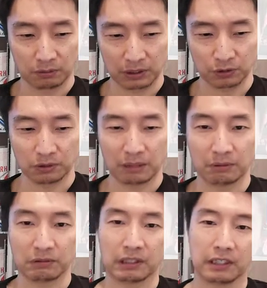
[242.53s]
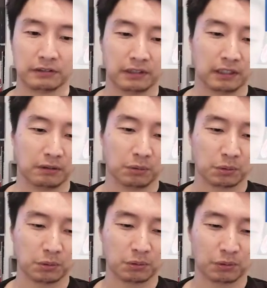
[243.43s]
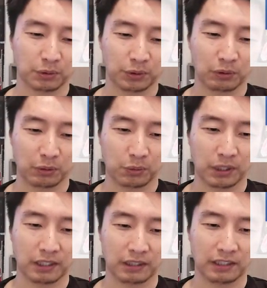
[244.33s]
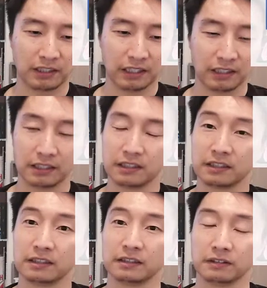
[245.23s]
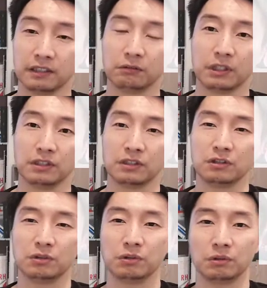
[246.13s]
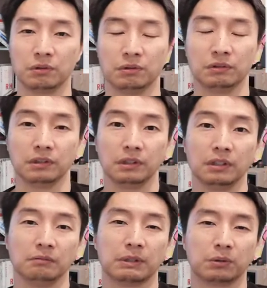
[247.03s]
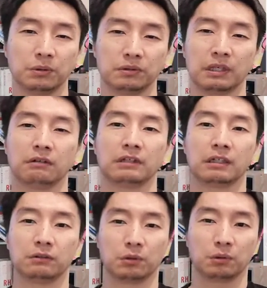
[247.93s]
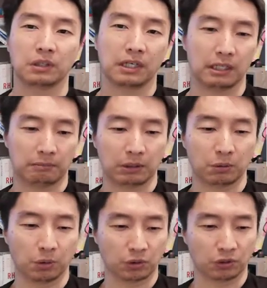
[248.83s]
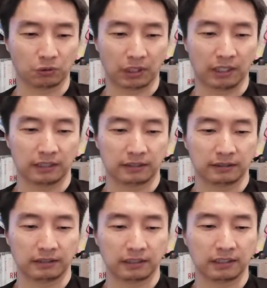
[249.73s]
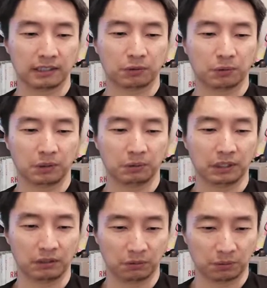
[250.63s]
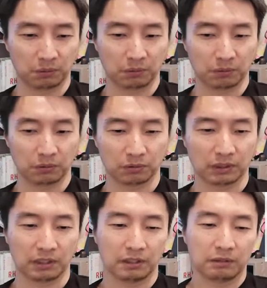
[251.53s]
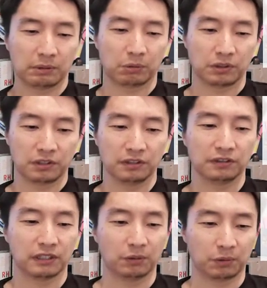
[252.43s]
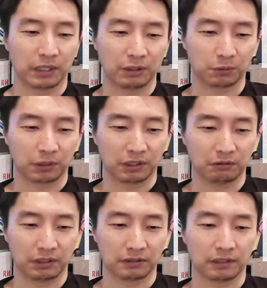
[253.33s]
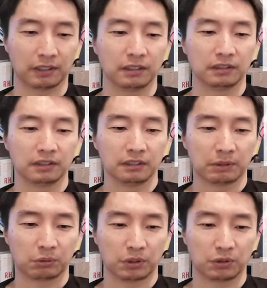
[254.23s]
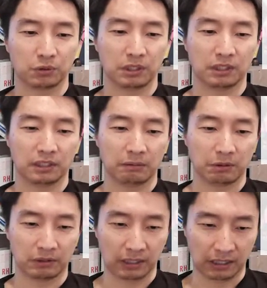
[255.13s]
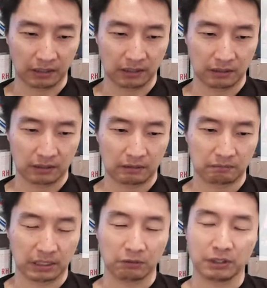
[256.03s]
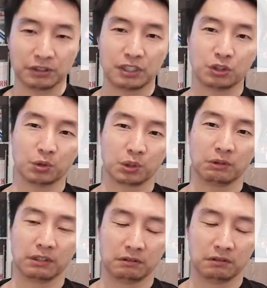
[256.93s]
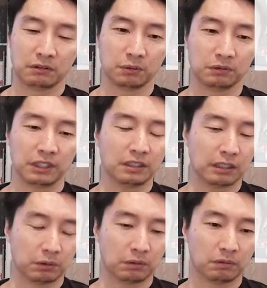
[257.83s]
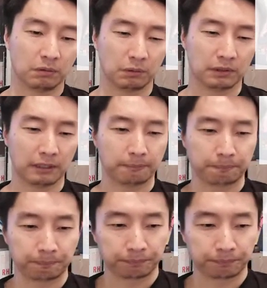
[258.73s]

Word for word: これ非常にレベル高いですね。ほとんどの人はこれができないです。なので一流のコンサルタントとか、まあ、コーチとかだけがこれをできると。ですね。これ人生を変えることができるわけですから、これ非常にレベルが高い。まあ、いわゆる師匠と言われる存在になると言いますね。